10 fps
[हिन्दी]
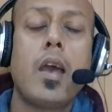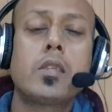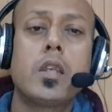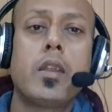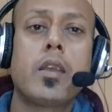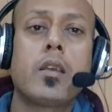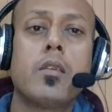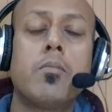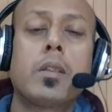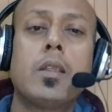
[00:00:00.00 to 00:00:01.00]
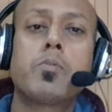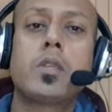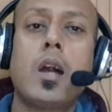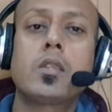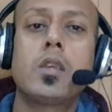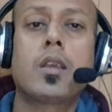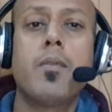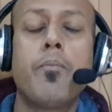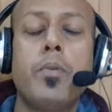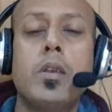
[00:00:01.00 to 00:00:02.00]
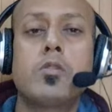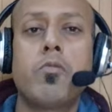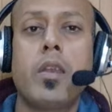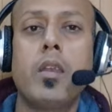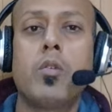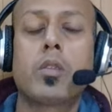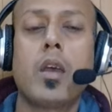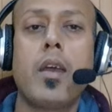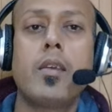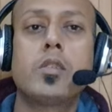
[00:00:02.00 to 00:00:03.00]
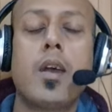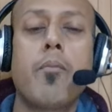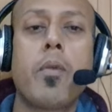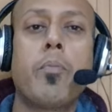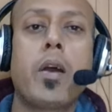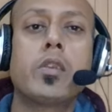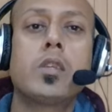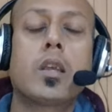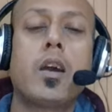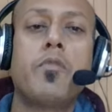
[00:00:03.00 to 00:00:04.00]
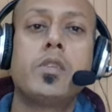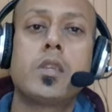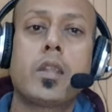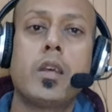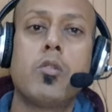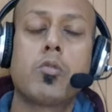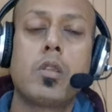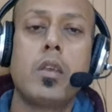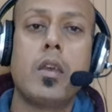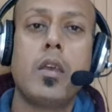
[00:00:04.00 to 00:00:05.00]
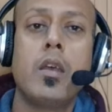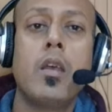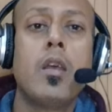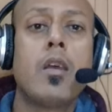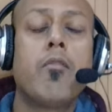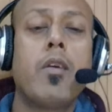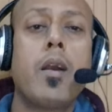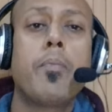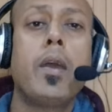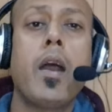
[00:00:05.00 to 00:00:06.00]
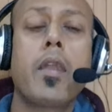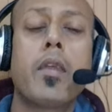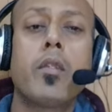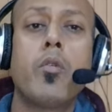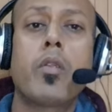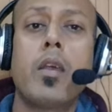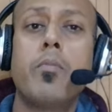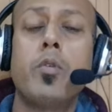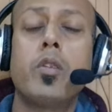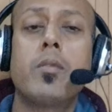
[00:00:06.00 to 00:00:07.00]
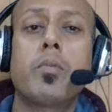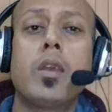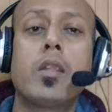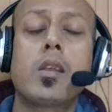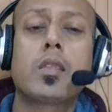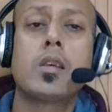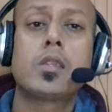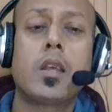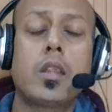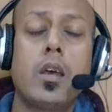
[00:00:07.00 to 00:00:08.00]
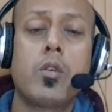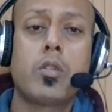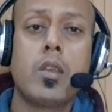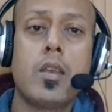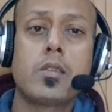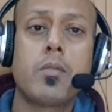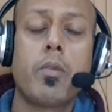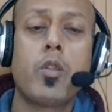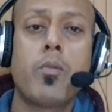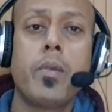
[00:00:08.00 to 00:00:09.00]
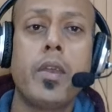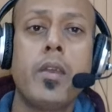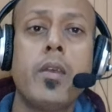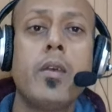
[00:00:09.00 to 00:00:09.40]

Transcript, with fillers: एसिडिक मतलब सात से कम पीएच वहीं होता है जहाँ पे बारिशें काफ़ी ज़्यादा होती है वहाँ पे आयरन और एल्युमिनियम की अधिकता ज़्यादा होती है ज़मीनों में